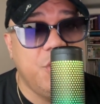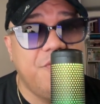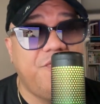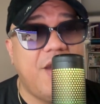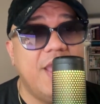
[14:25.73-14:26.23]

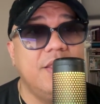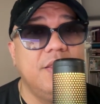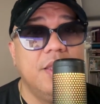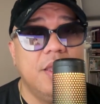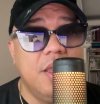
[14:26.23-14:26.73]
you
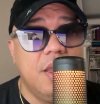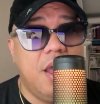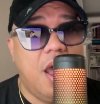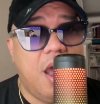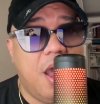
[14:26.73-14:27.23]
find
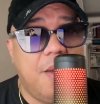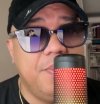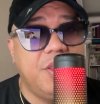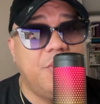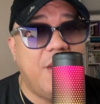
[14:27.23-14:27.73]

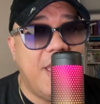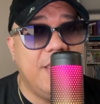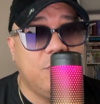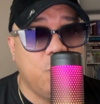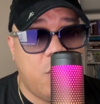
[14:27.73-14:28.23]
um, the
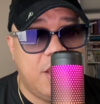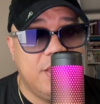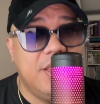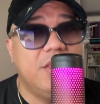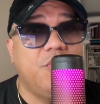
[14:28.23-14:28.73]
right
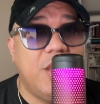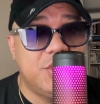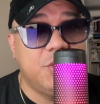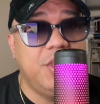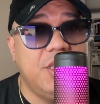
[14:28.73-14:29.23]
one that
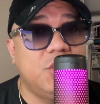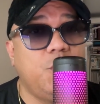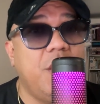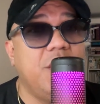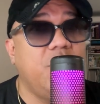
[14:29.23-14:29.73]

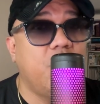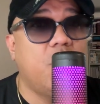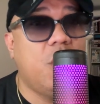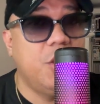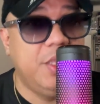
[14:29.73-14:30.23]
resonates with
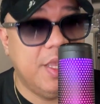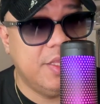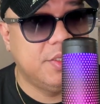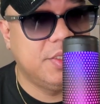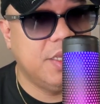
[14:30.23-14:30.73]
your
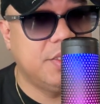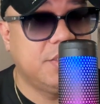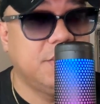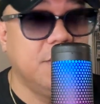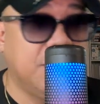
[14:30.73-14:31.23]

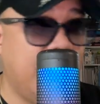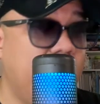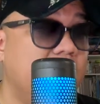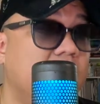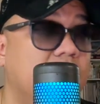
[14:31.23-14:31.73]
audiences. Okay?